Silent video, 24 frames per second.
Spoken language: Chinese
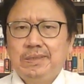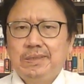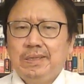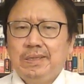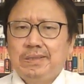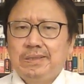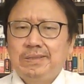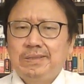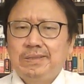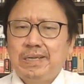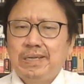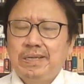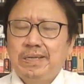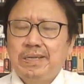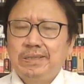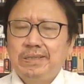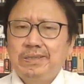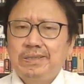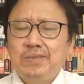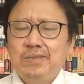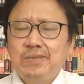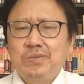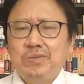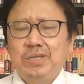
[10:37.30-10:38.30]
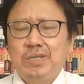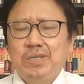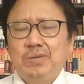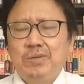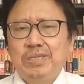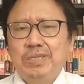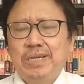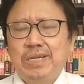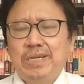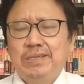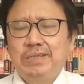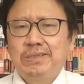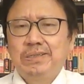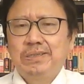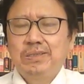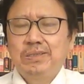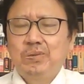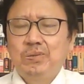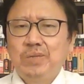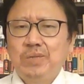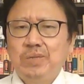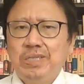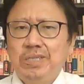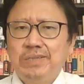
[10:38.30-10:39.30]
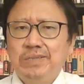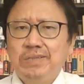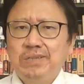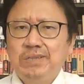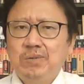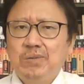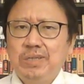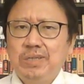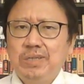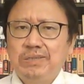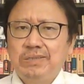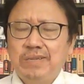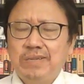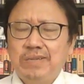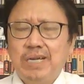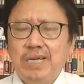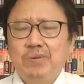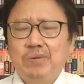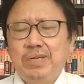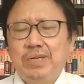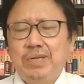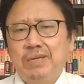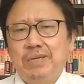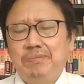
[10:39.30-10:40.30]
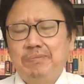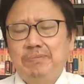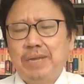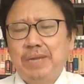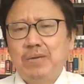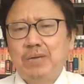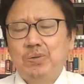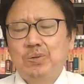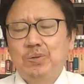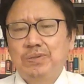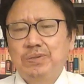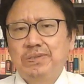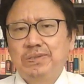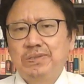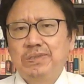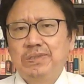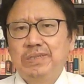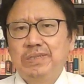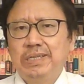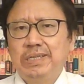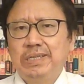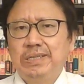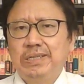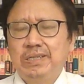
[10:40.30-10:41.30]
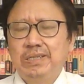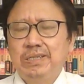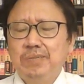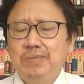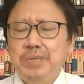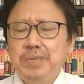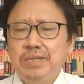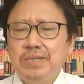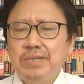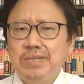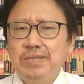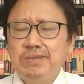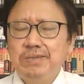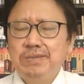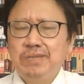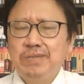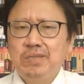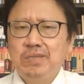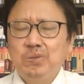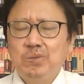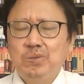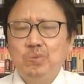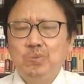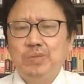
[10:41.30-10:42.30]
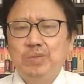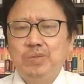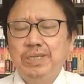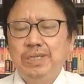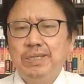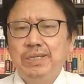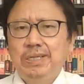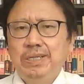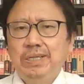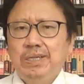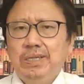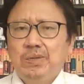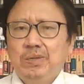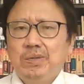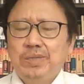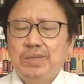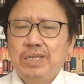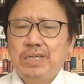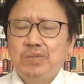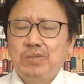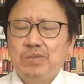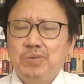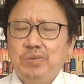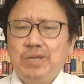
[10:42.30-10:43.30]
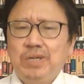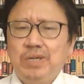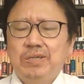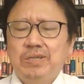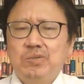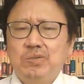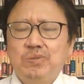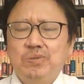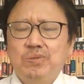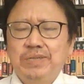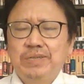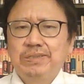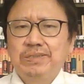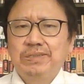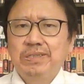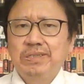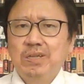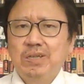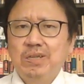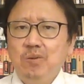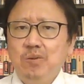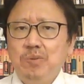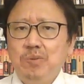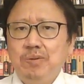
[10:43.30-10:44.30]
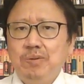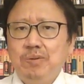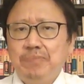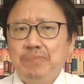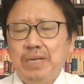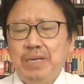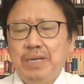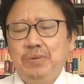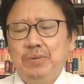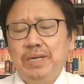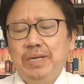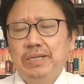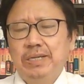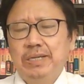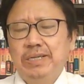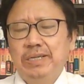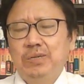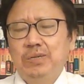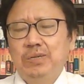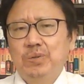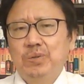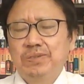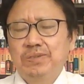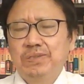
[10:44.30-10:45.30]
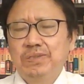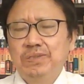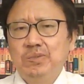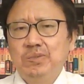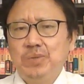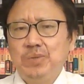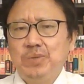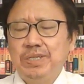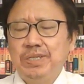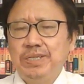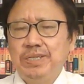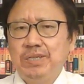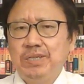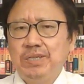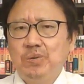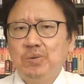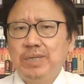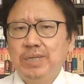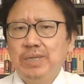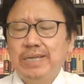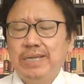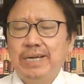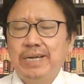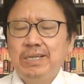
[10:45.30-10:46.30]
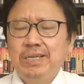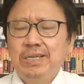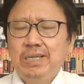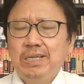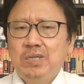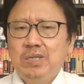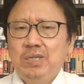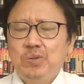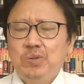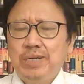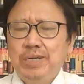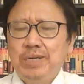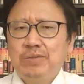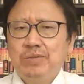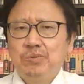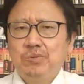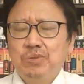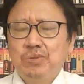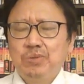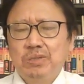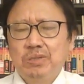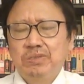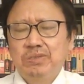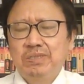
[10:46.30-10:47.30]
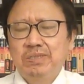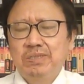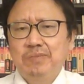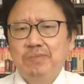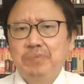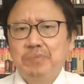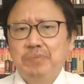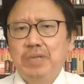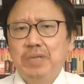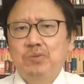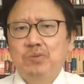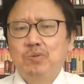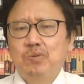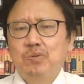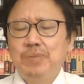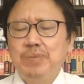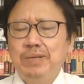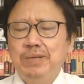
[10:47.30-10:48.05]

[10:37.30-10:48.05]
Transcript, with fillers: 在这种情况下，国际社会怎样为白俄罗斯的和平进程努力？我想最好的做法是欧盟、北约跟俄罗斯举行会谈，劝阻俄罗斯不要出兵，